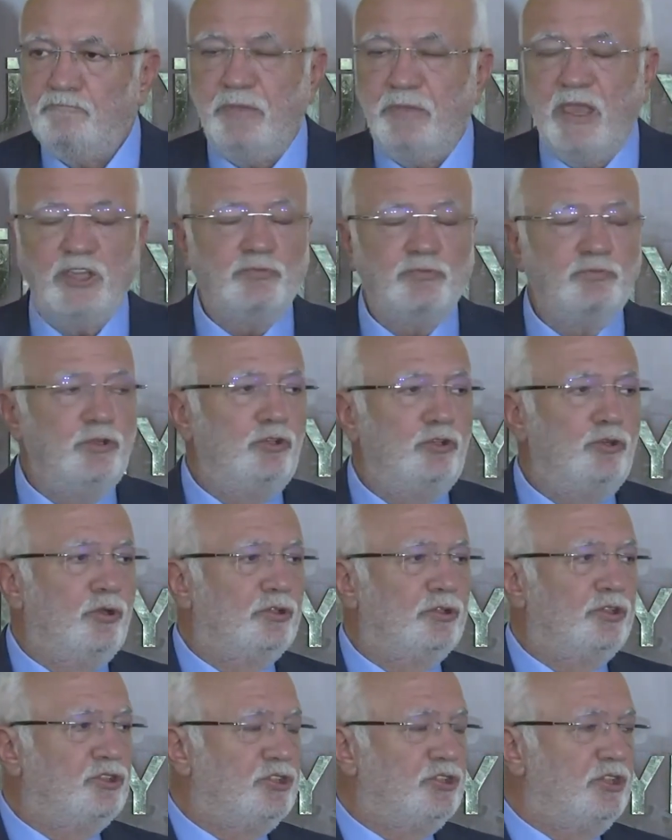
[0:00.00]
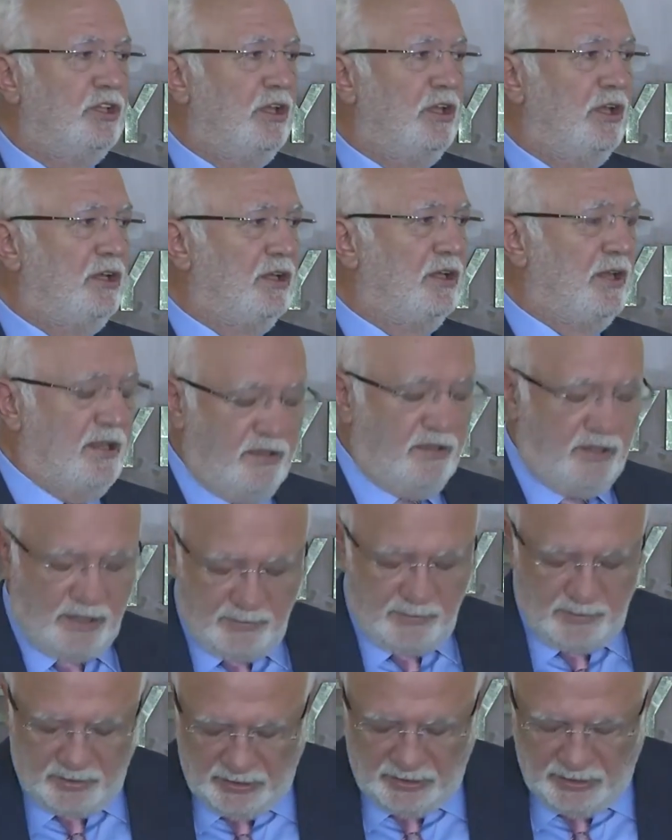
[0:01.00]
5 milyon kişiyi
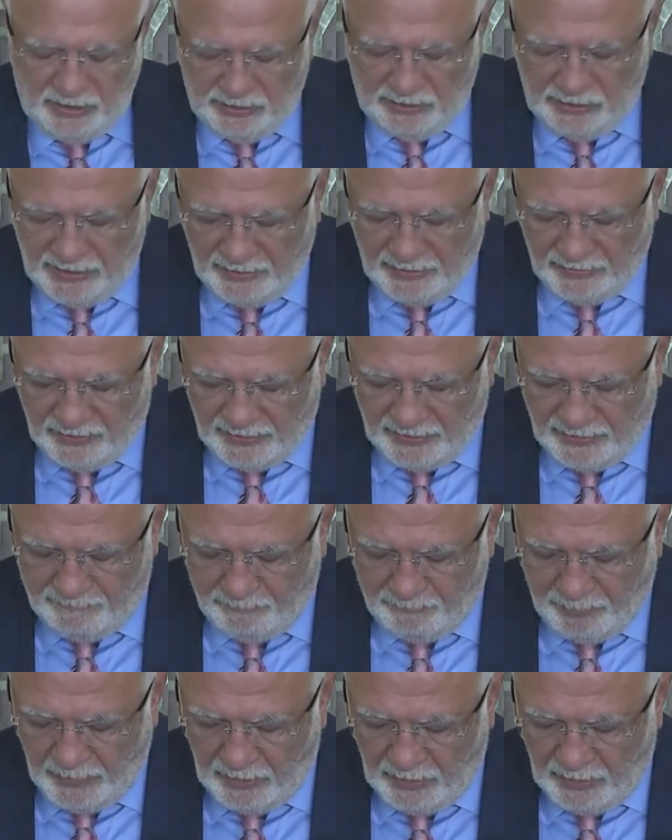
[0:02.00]
ilgilendire, ilgilendiren